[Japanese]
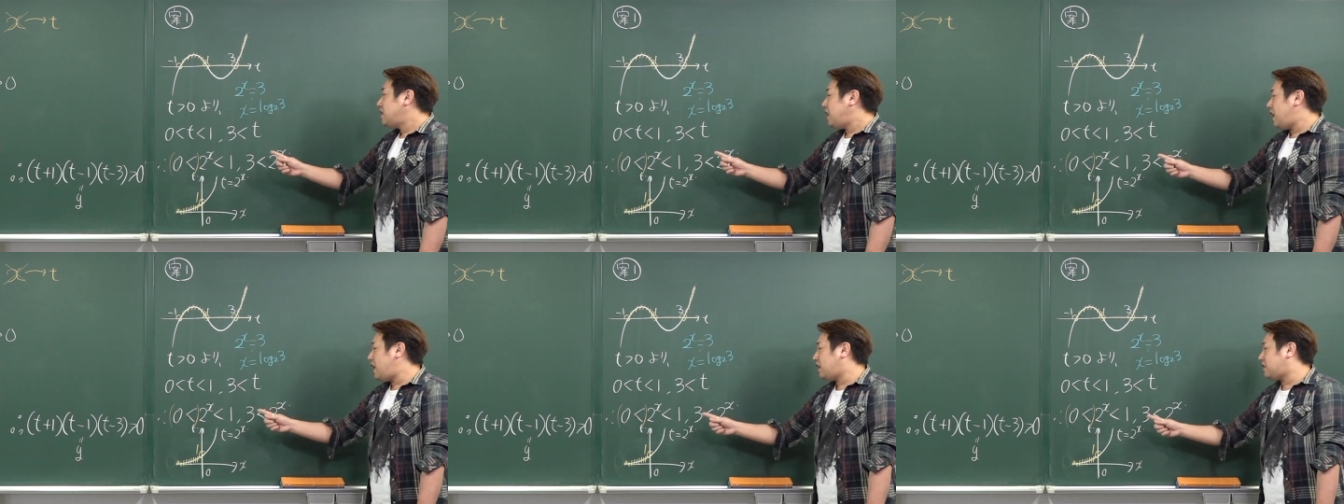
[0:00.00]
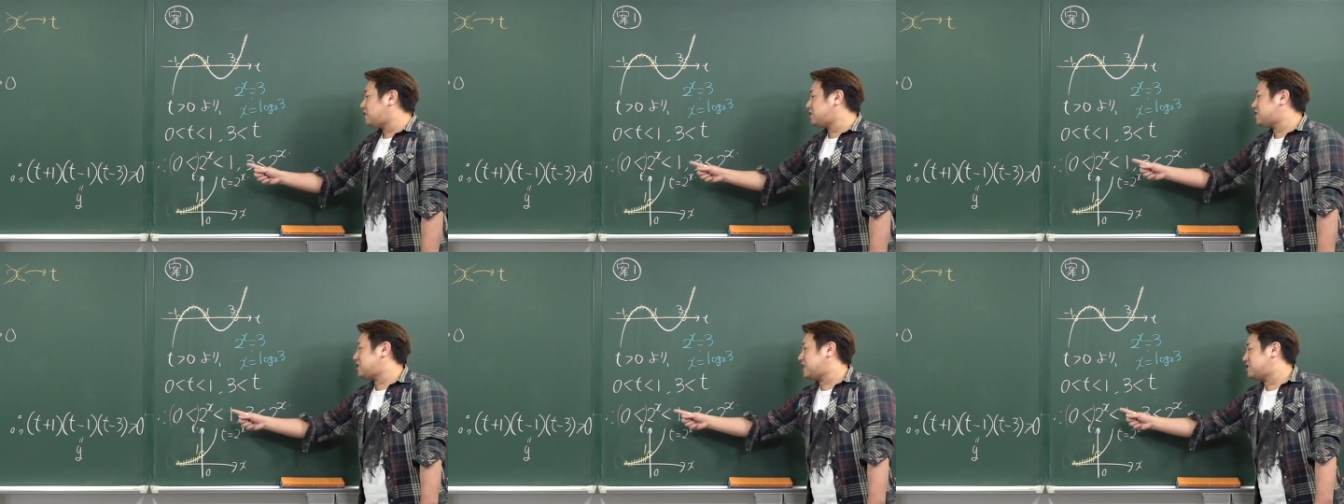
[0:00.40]

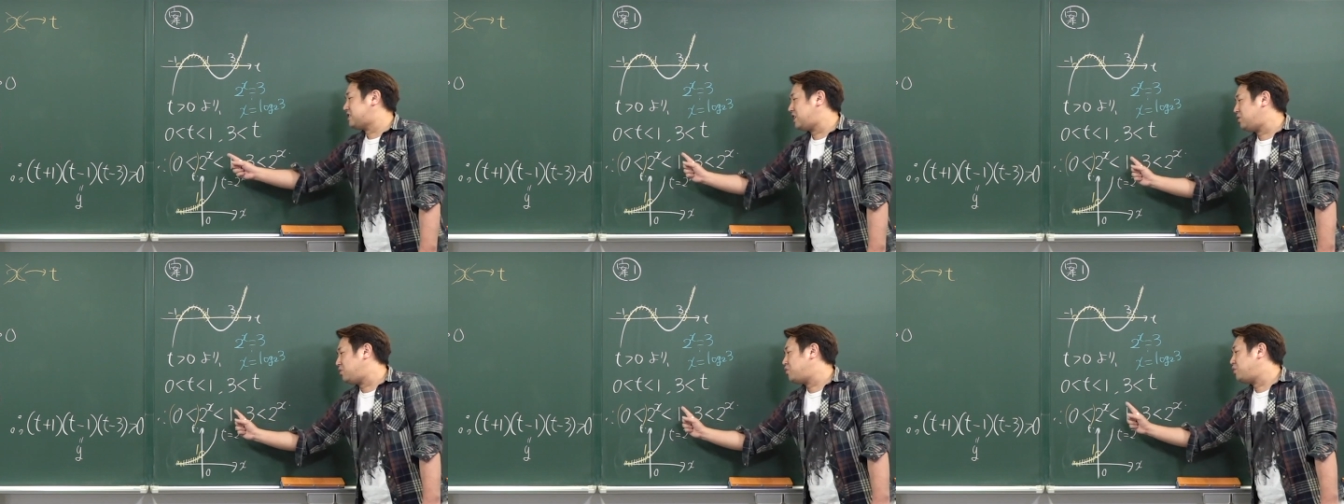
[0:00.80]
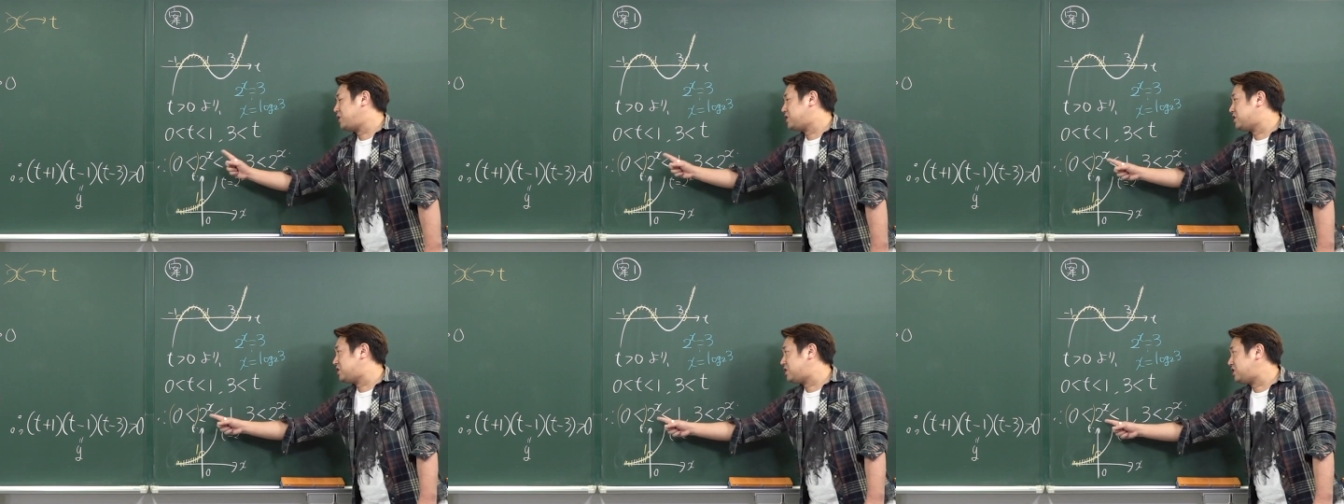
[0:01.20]
x が0よ
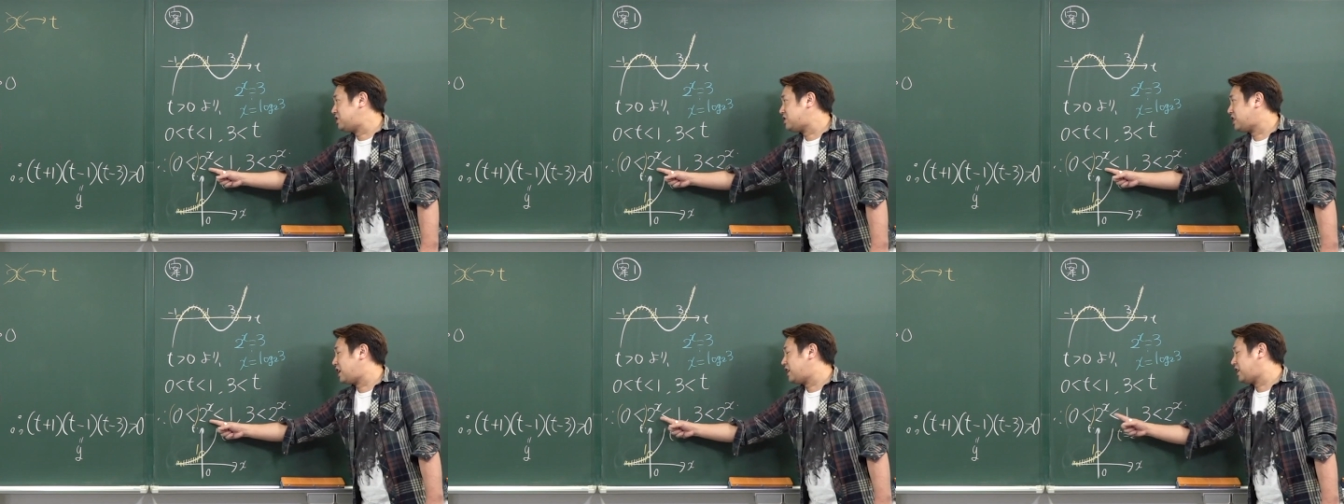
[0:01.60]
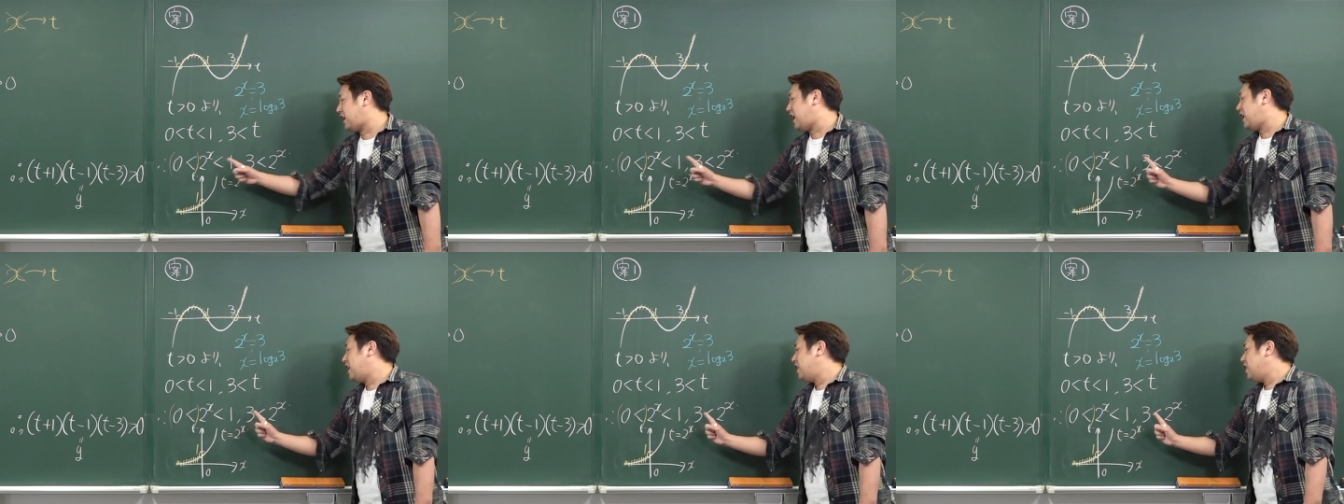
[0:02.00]
り小さい
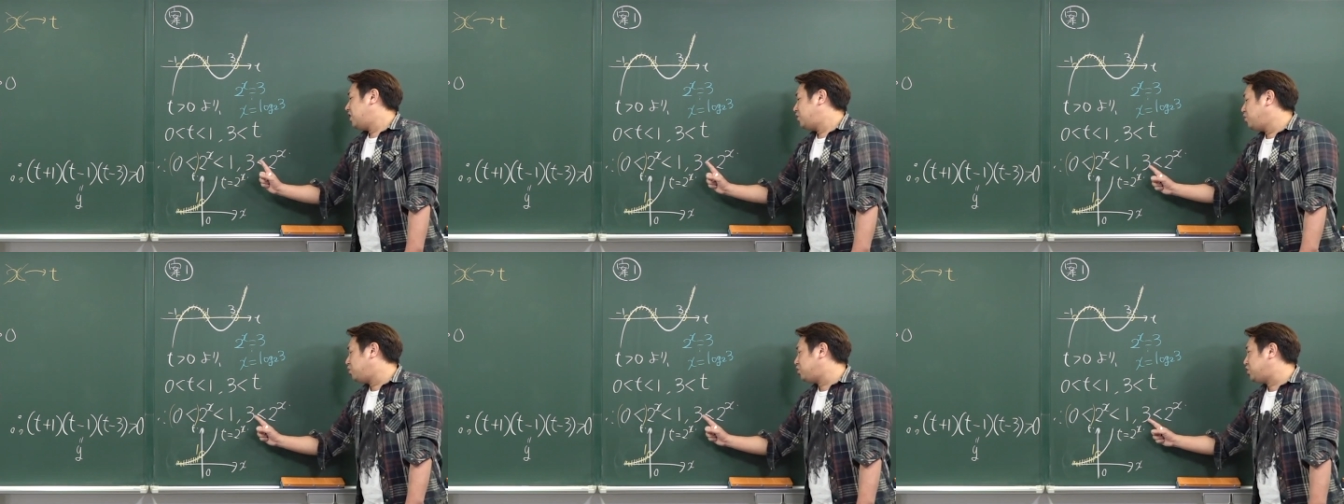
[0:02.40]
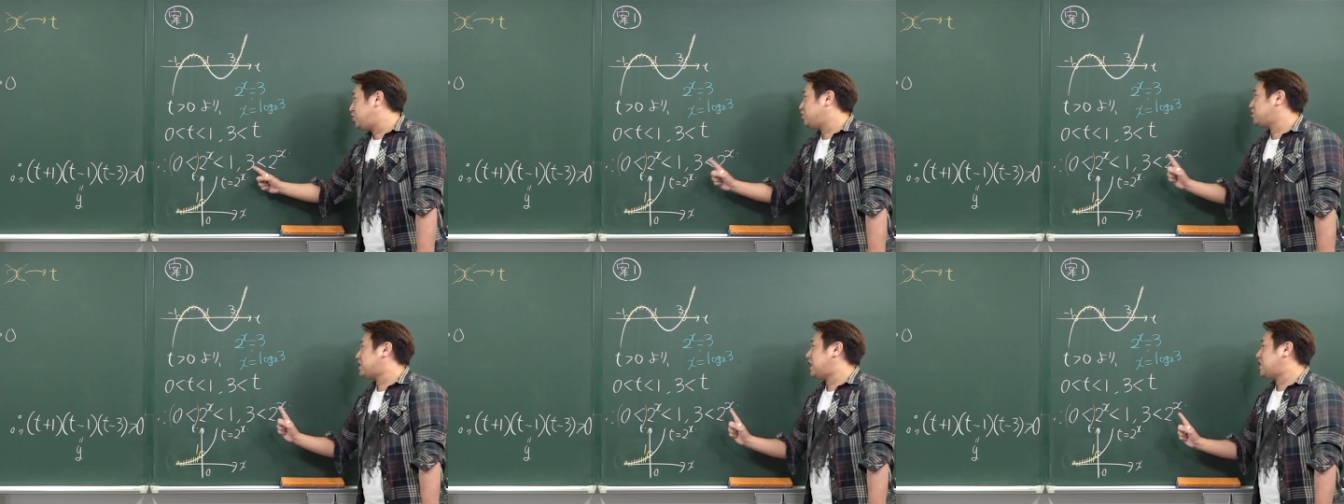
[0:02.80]
か、ログ2
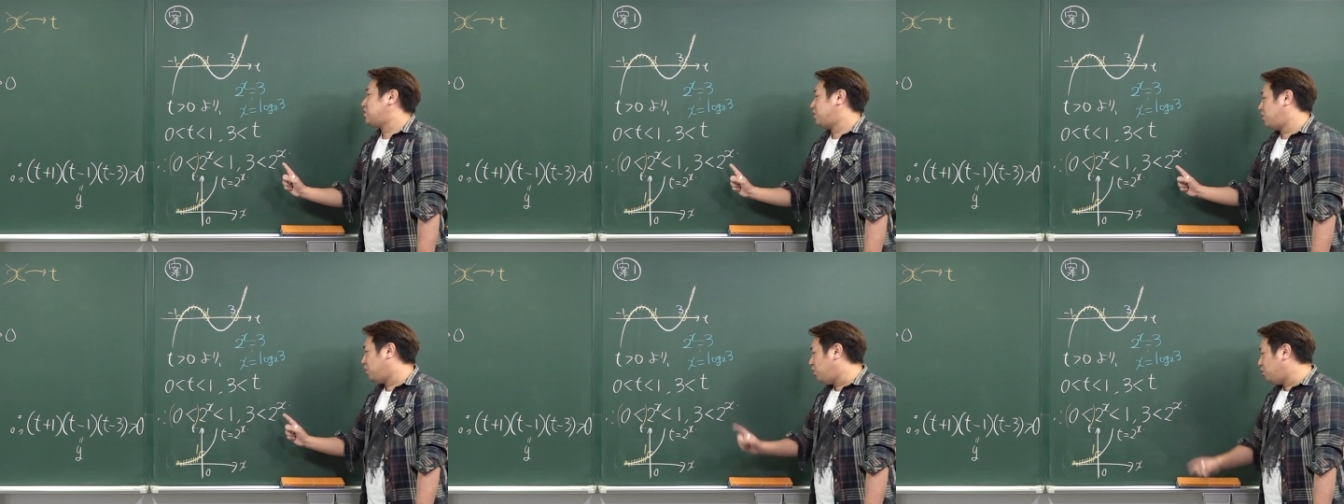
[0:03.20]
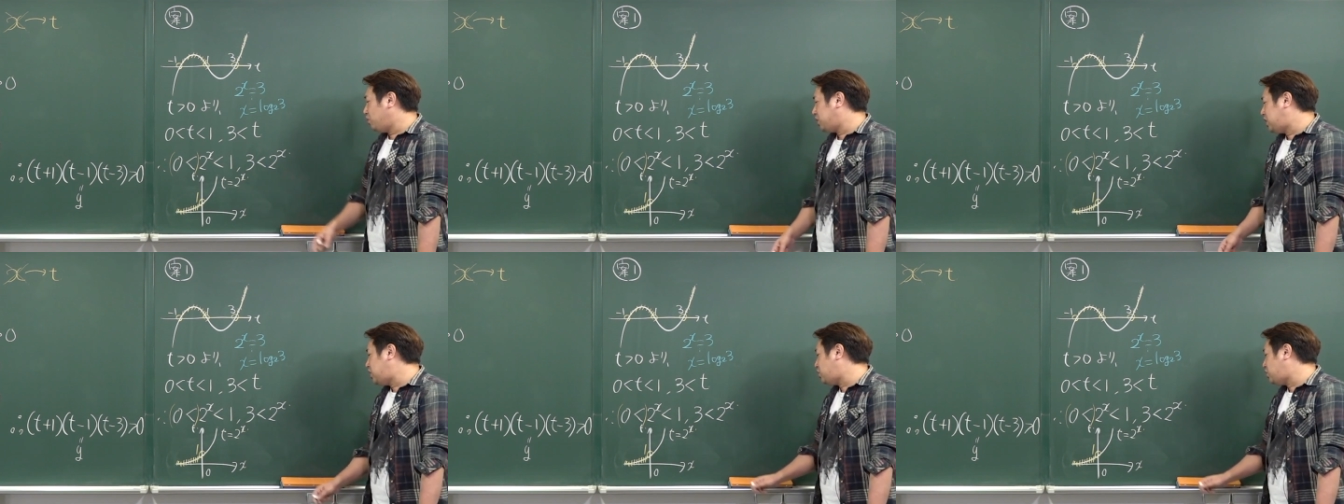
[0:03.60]
のサインより大きい